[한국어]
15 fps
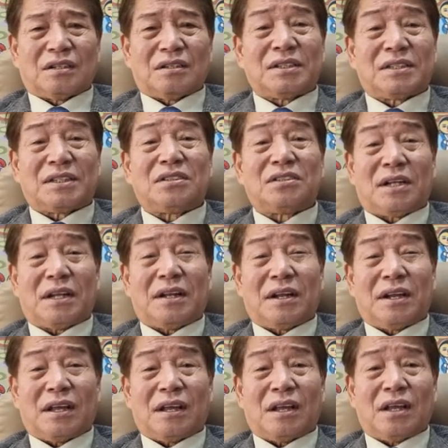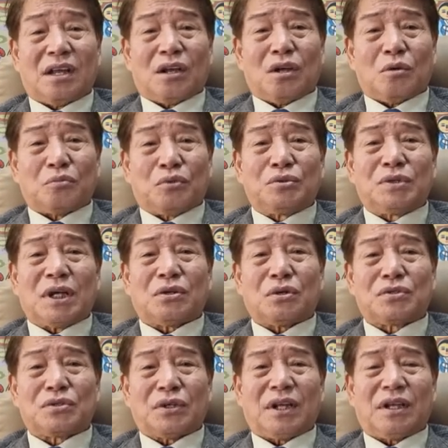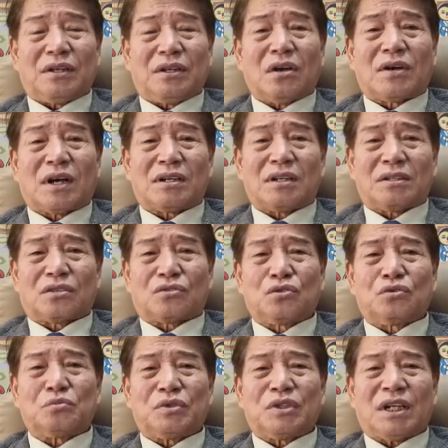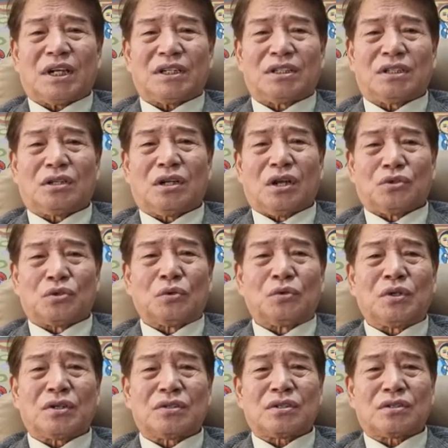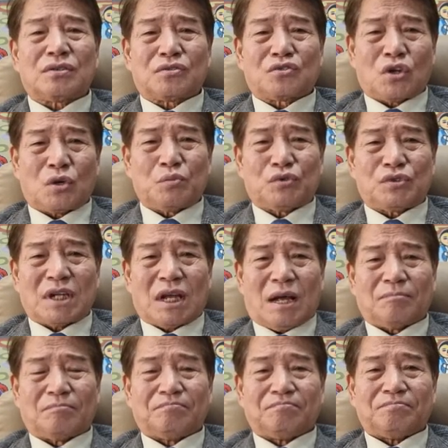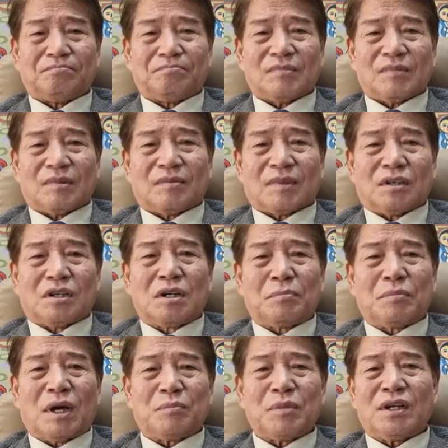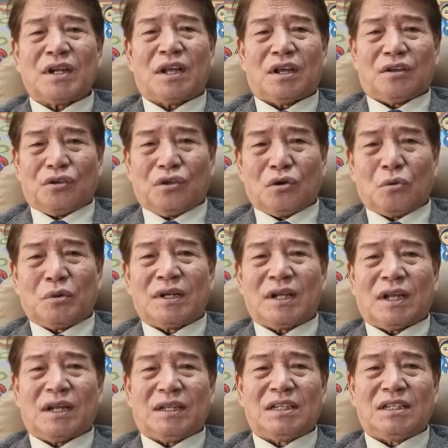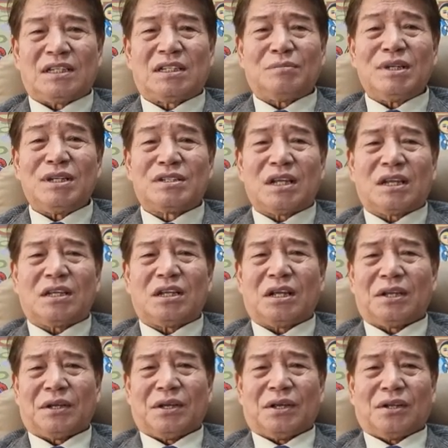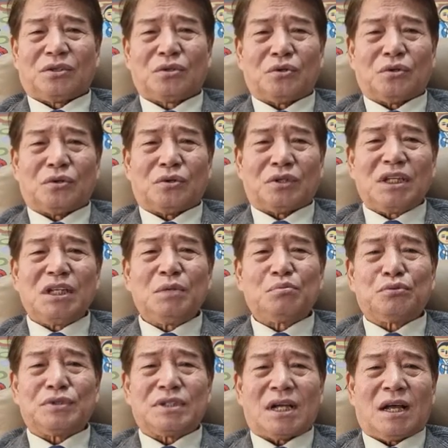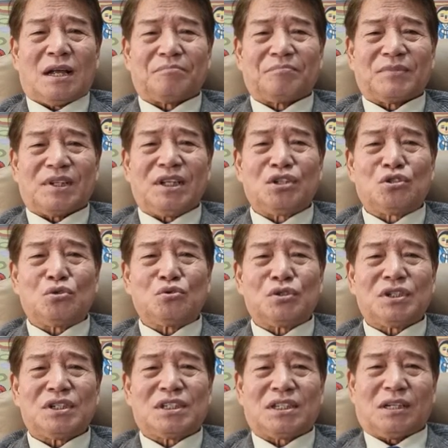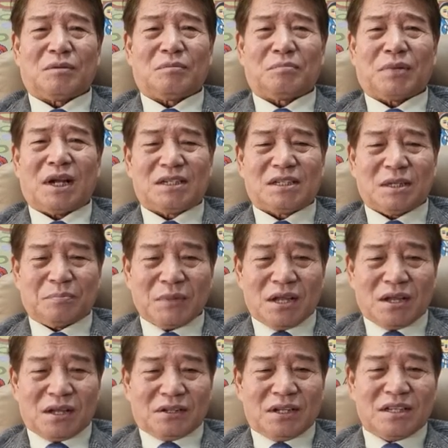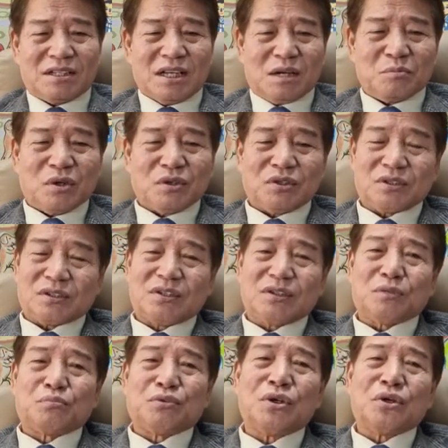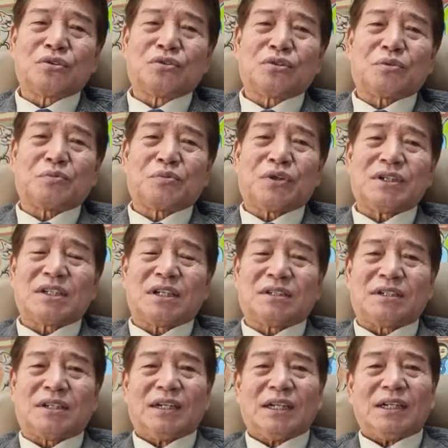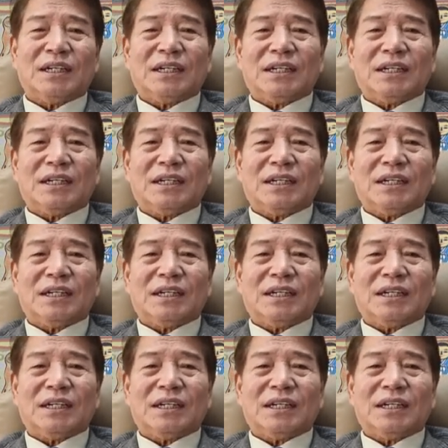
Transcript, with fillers: 그 시절에 부자로서의 역할을 충분히 하신 존경스러운 최부자. 그런 반면에 요번에 21세기 또 이부자 이중근 씨 84살 먹은 그 부영그룹 회장을